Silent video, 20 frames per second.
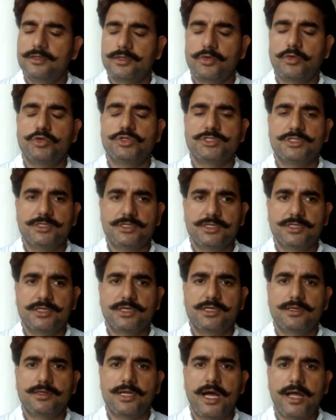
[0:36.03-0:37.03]
कुछ
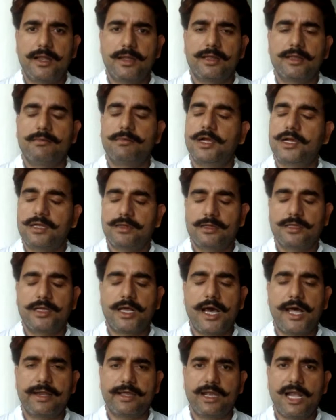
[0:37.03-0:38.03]

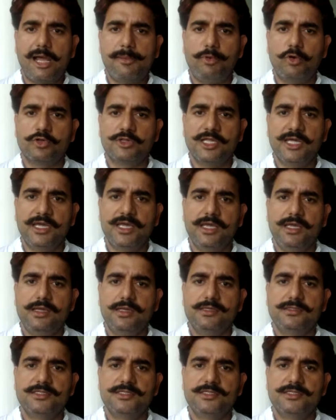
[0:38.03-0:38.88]
कार्यकलाप होते हैं